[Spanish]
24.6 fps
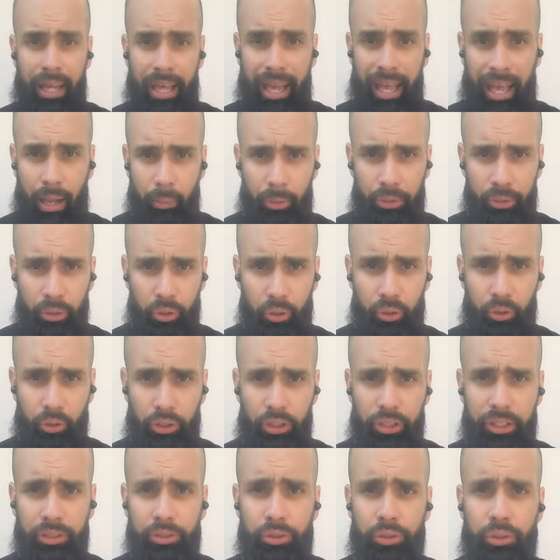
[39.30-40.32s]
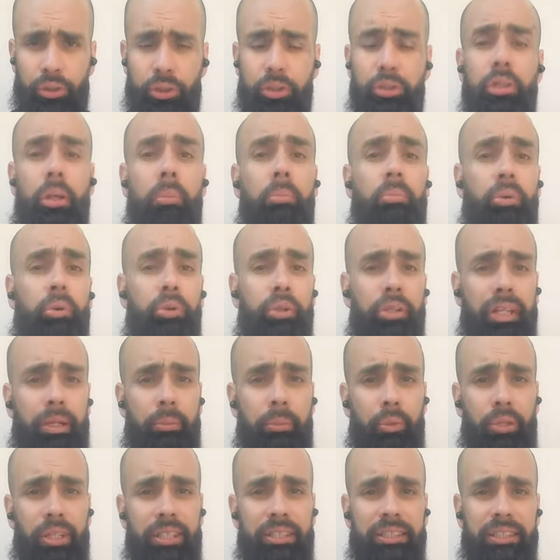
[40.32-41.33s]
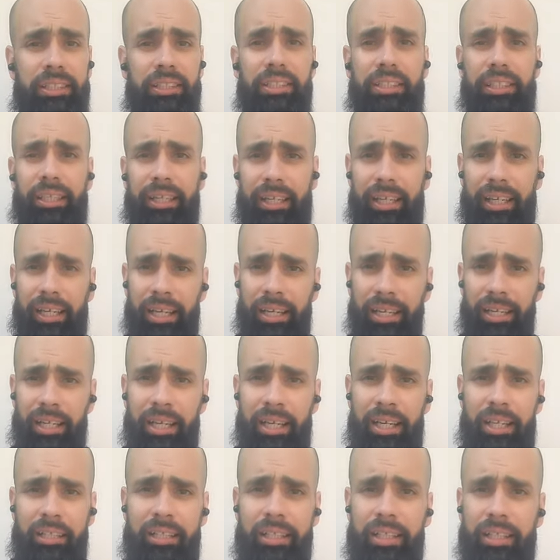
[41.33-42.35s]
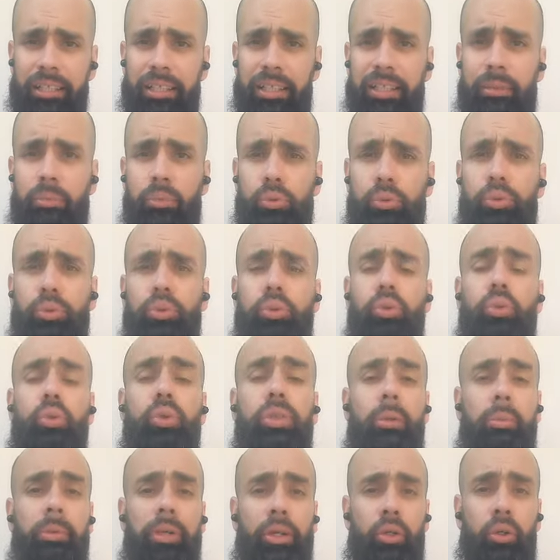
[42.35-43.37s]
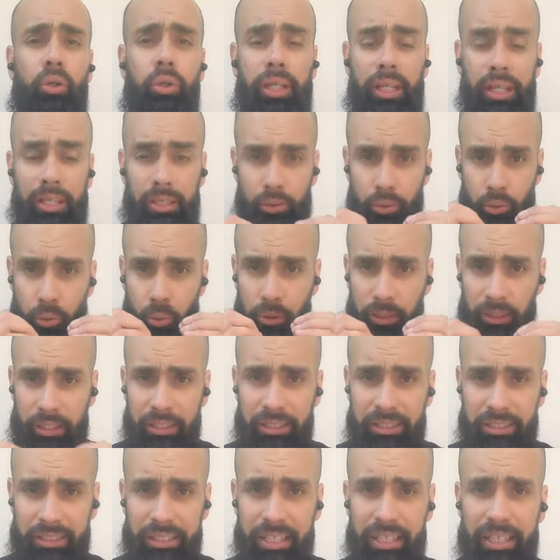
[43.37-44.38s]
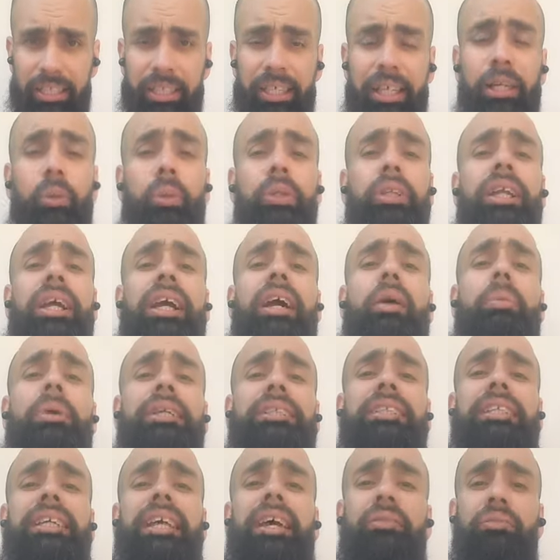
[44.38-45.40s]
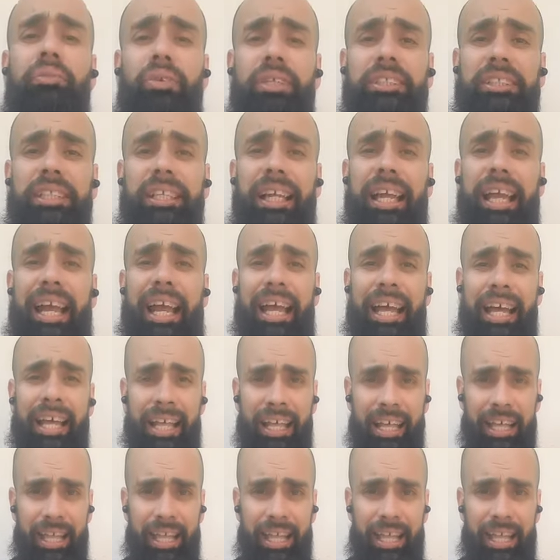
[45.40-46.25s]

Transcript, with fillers: A mayor coordinación, podríamos decir que tendremos una mejora sustancial en nuestra capacidad física